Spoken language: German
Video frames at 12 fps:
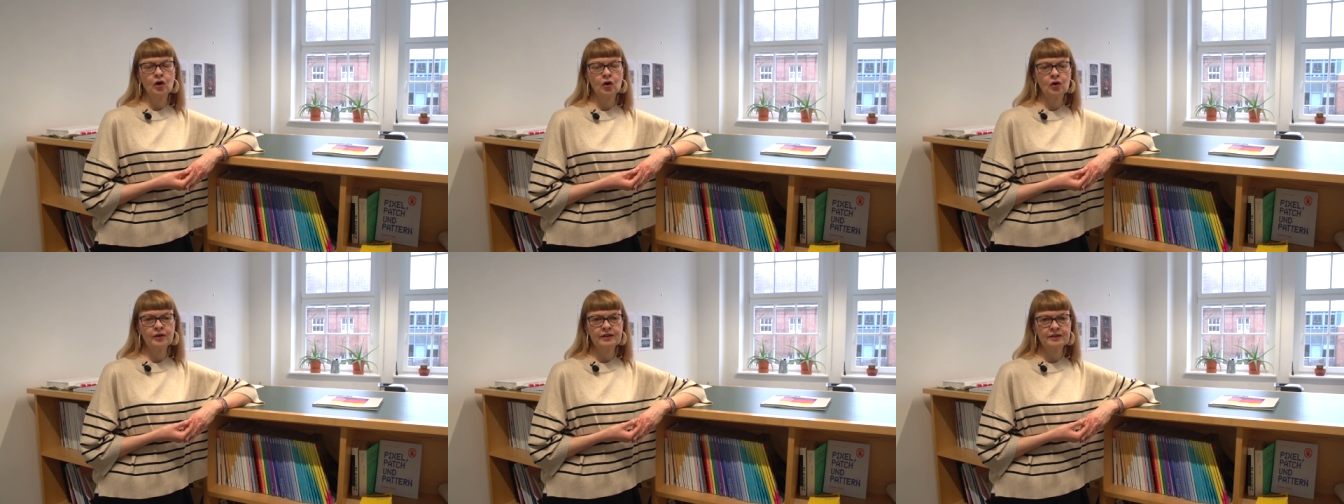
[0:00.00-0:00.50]

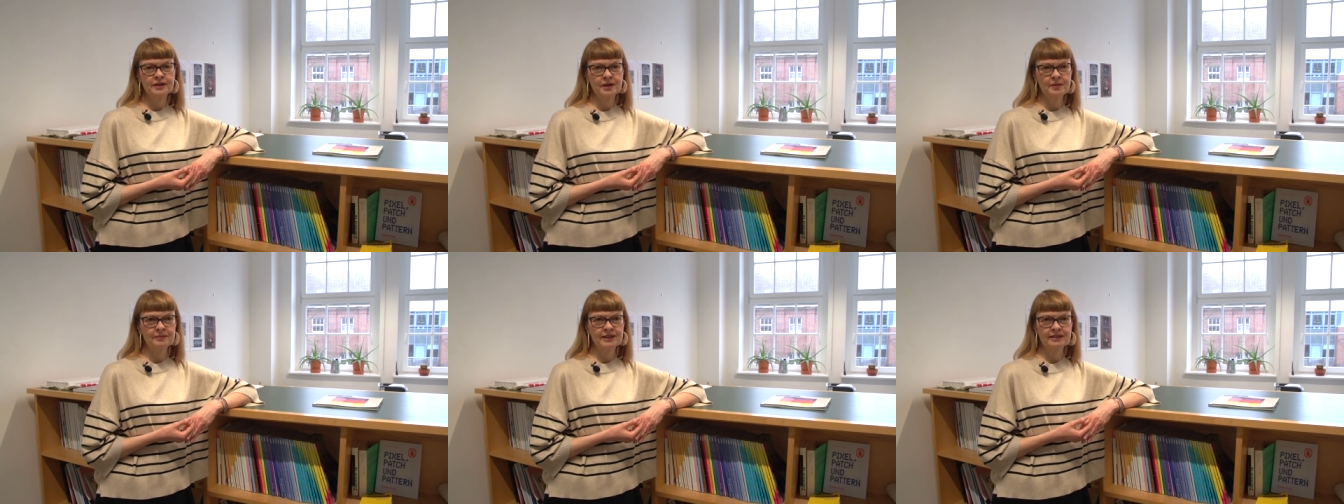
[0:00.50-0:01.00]
Und
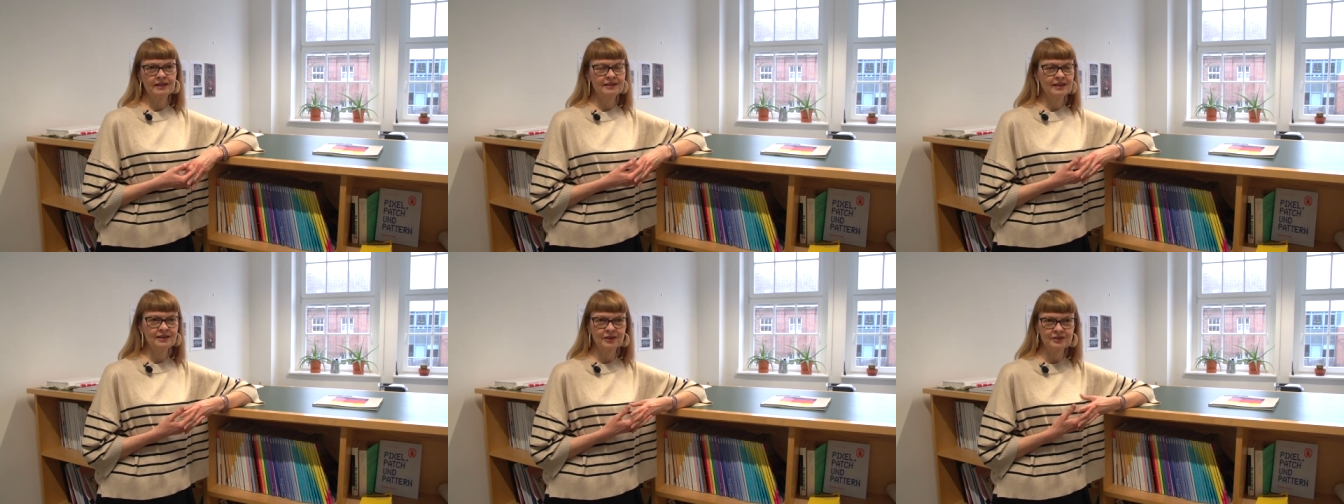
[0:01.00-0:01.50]
ähm, das hat
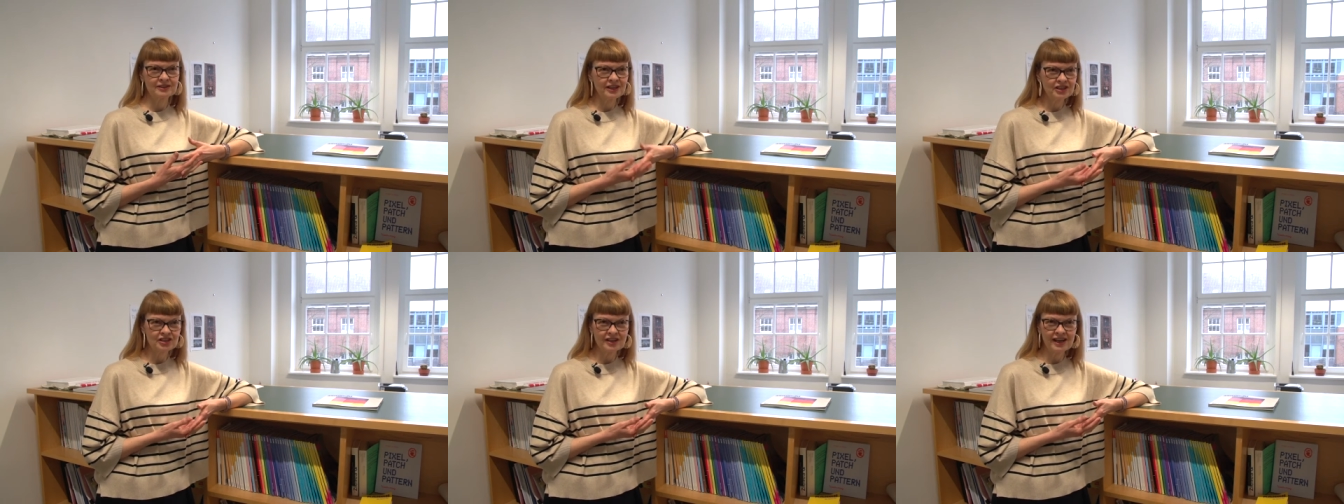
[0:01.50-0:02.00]
dann ja auch
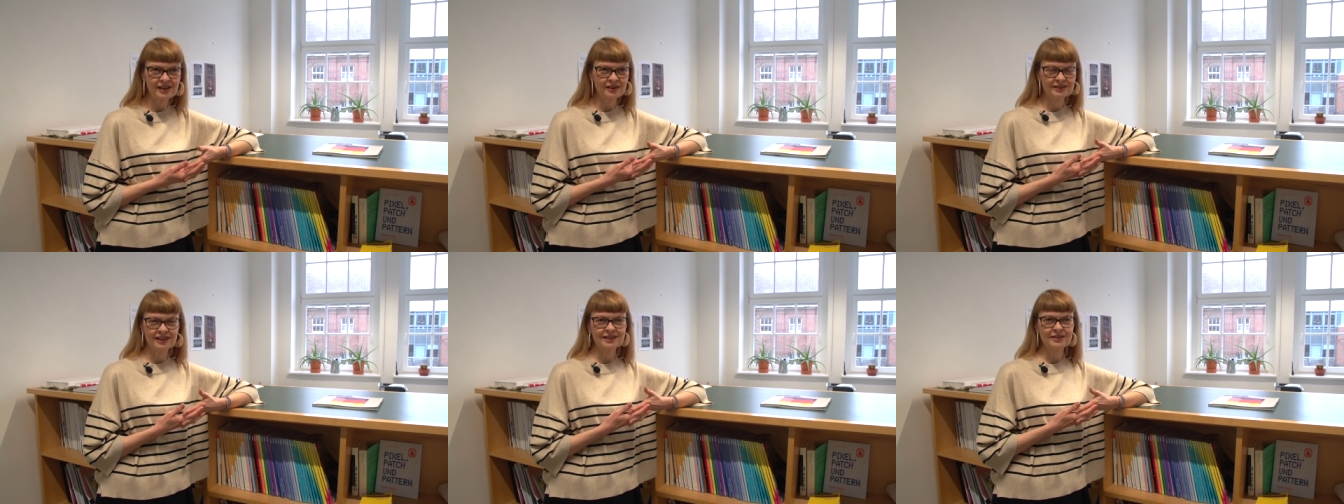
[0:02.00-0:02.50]
sehr schnell,
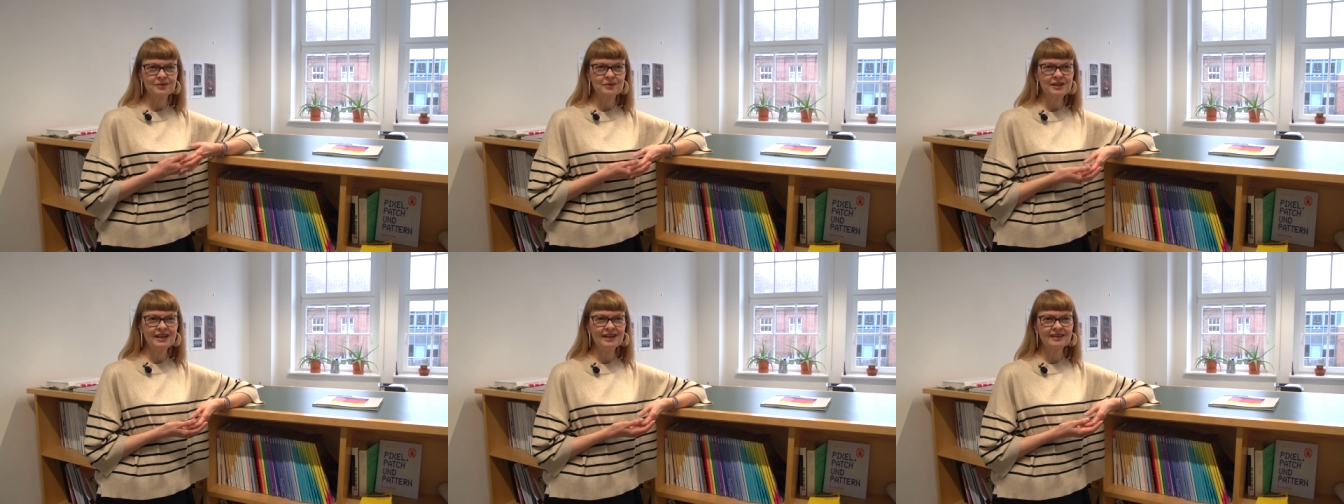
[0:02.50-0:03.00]
auch dank der
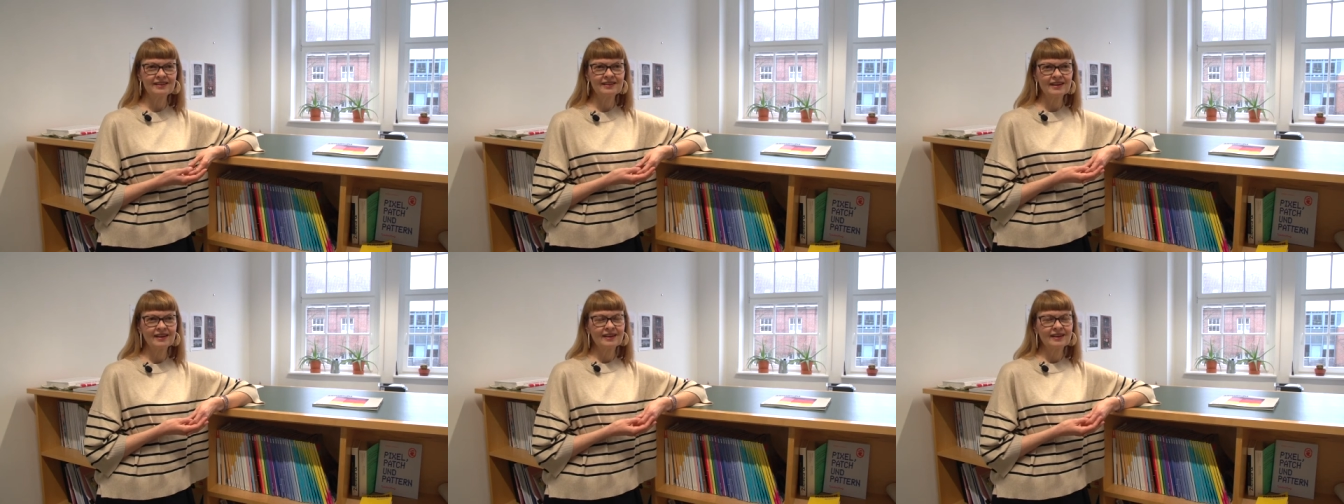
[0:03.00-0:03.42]
Kolleginnen,